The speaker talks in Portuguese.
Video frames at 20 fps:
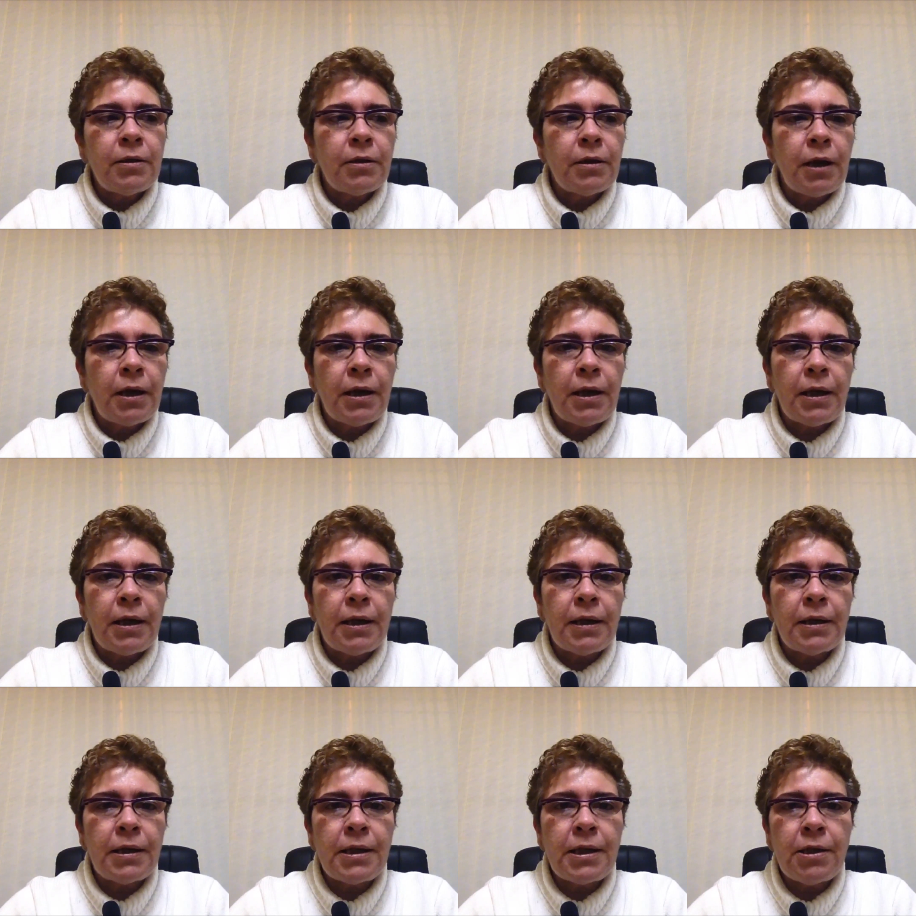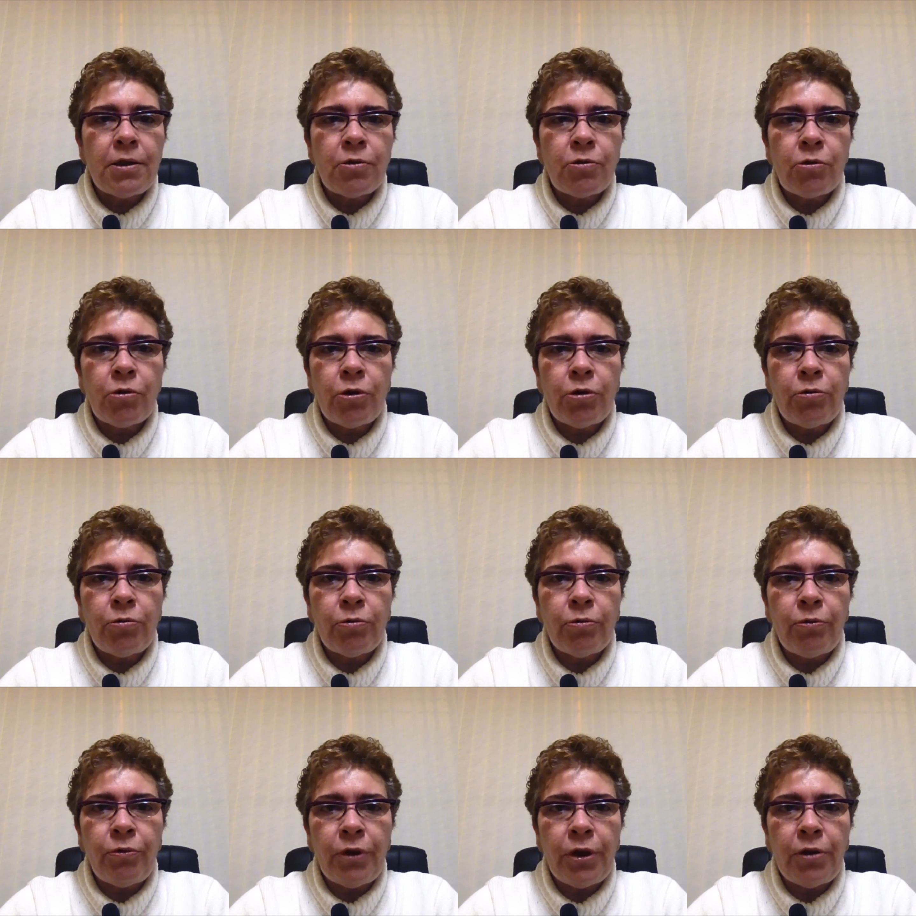Ah, esses
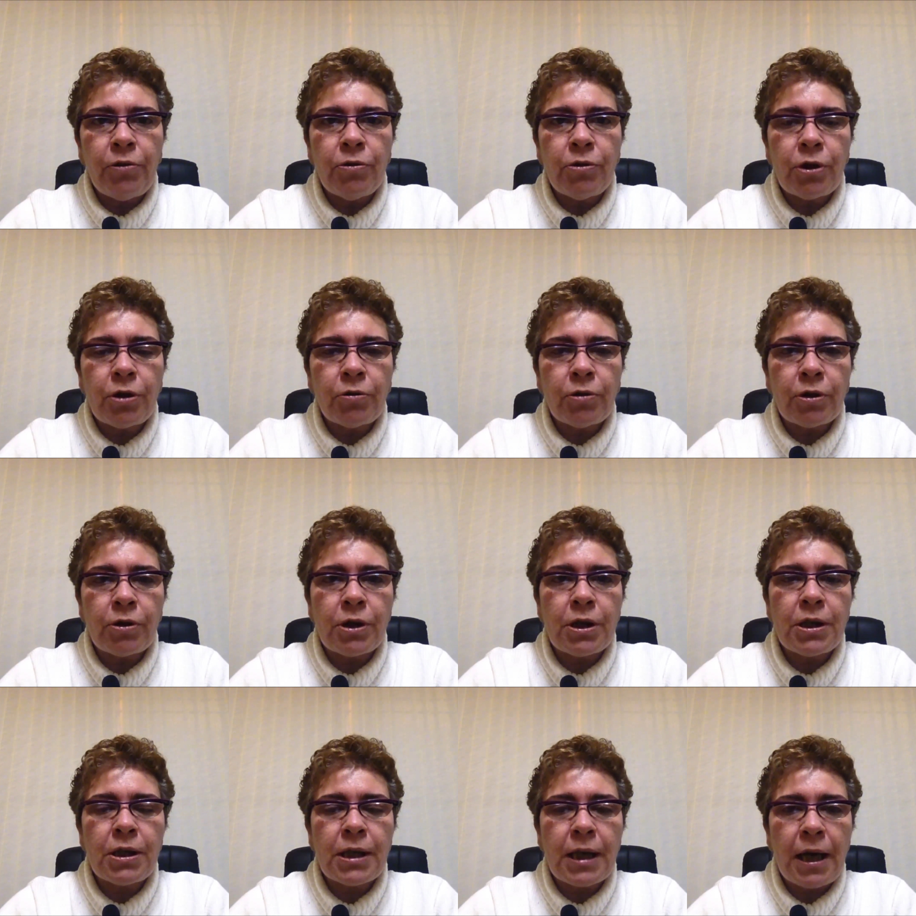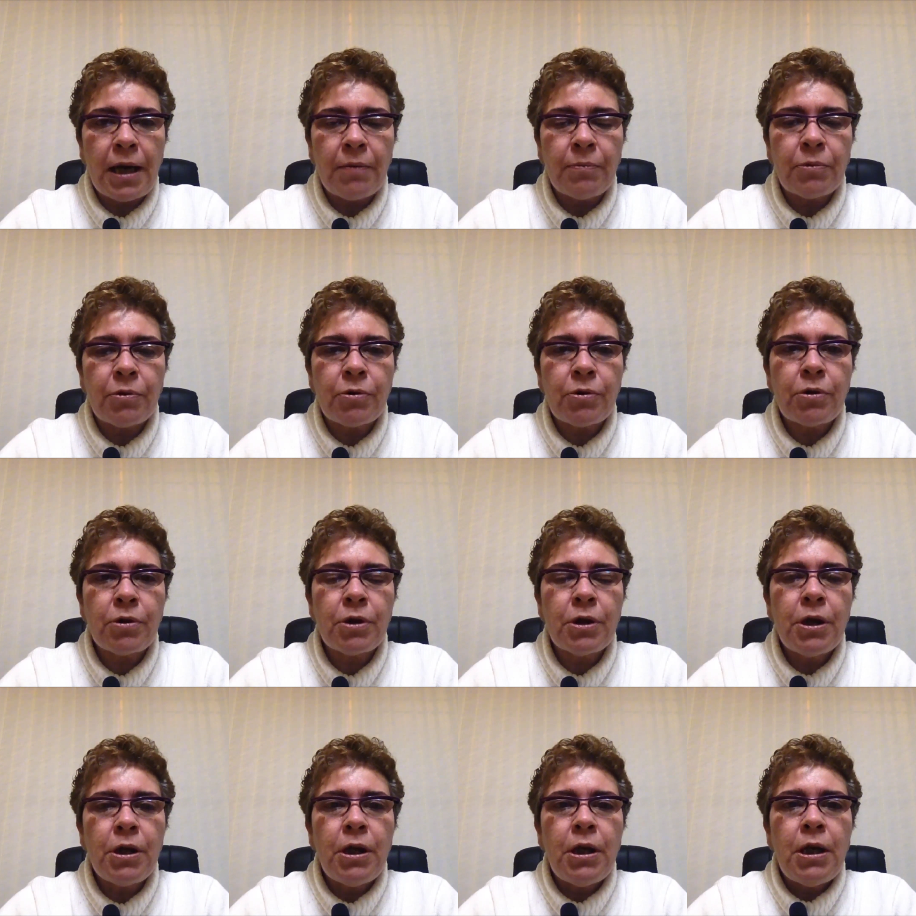oito vídeos que nós fizemos,